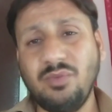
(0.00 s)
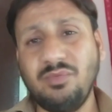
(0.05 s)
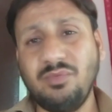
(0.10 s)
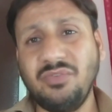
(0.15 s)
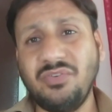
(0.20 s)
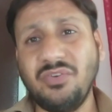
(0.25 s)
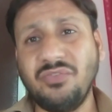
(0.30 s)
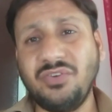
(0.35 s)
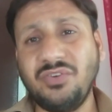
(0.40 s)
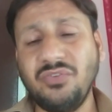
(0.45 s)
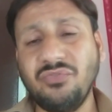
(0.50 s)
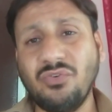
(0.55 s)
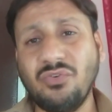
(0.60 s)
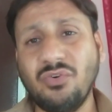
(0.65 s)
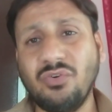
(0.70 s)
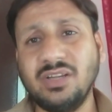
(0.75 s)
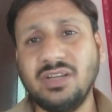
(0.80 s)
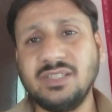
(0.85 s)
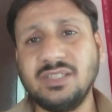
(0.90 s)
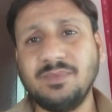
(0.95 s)
भी फिफ्टी
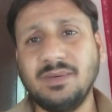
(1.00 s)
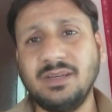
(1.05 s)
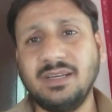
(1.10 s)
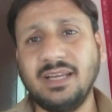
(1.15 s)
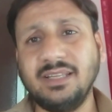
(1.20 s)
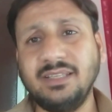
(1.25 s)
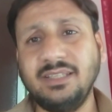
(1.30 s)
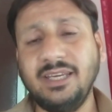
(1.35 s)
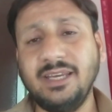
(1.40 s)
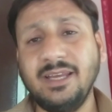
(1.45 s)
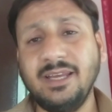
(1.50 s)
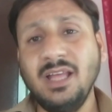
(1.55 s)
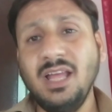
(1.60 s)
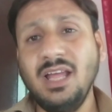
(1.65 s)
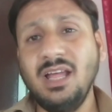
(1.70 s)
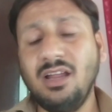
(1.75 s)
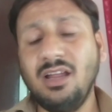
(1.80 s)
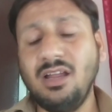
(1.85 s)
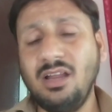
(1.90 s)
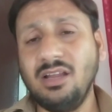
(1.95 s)
फोर रन बना दिए
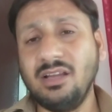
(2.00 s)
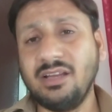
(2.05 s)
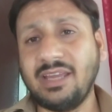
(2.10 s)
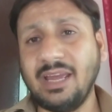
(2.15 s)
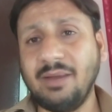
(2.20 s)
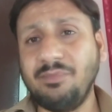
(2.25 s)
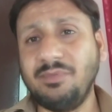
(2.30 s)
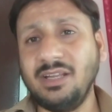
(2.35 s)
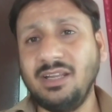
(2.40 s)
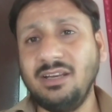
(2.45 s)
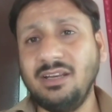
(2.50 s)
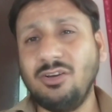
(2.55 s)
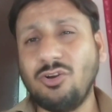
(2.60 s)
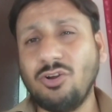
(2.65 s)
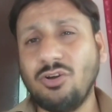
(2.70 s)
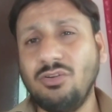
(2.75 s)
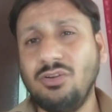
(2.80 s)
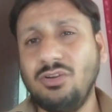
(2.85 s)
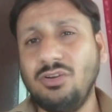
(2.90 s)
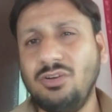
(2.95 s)
कैप्टन
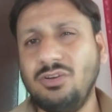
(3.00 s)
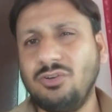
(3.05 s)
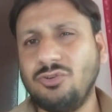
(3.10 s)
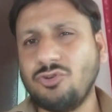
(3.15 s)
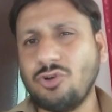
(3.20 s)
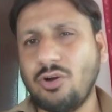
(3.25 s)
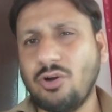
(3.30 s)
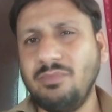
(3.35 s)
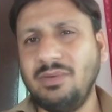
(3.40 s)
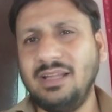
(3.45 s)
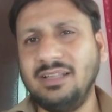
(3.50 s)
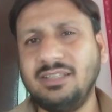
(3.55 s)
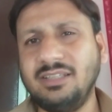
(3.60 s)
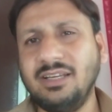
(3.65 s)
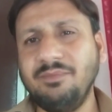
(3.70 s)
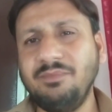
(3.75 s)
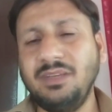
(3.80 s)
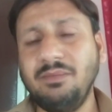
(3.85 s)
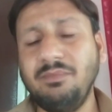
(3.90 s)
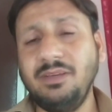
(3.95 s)
टॉम
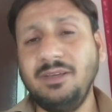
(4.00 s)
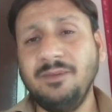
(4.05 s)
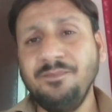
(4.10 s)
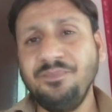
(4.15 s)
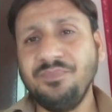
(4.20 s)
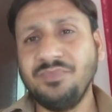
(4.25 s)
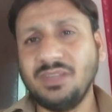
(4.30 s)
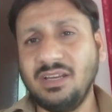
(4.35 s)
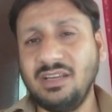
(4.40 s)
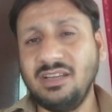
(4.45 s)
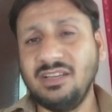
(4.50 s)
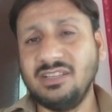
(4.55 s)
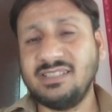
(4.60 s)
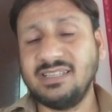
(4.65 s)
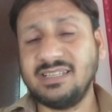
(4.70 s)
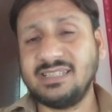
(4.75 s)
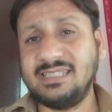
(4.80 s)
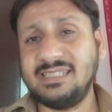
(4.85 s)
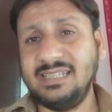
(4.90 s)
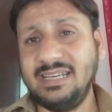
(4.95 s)
लेथम ने भी
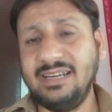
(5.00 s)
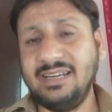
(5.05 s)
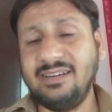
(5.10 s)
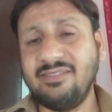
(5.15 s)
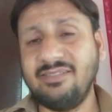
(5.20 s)
सिक्सटी एट